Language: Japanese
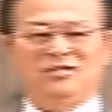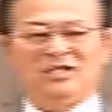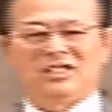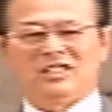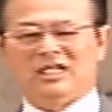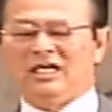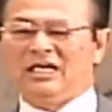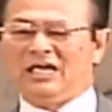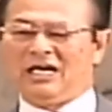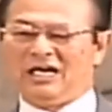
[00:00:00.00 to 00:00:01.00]
スは効いてな
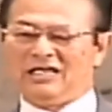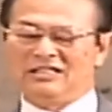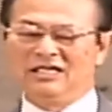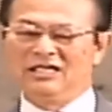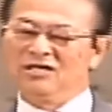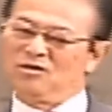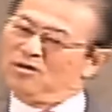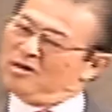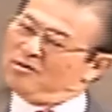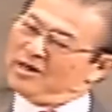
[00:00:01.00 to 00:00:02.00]
いな。
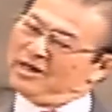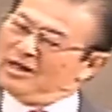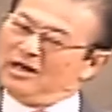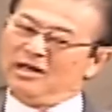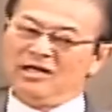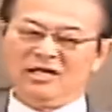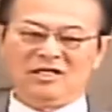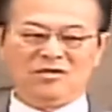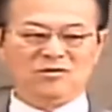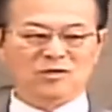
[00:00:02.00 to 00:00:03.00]
これは入れられな
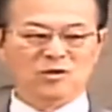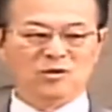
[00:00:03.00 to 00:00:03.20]
いだろう